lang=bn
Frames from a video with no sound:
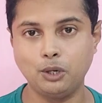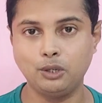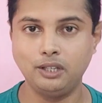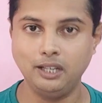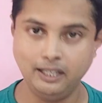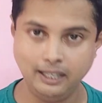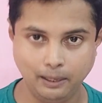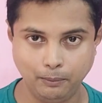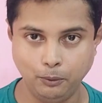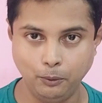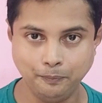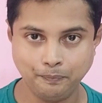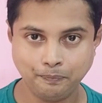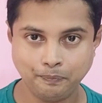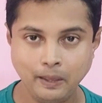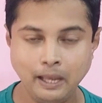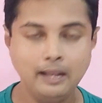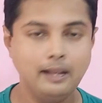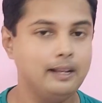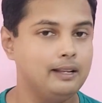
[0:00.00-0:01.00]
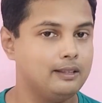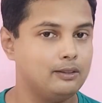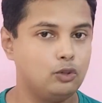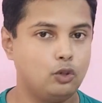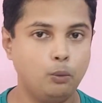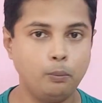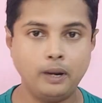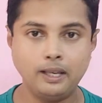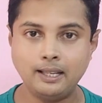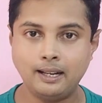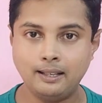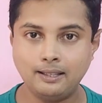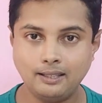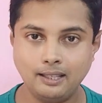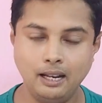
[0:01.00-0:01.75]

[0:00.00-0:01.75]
শটটি নেব তোমরা যারা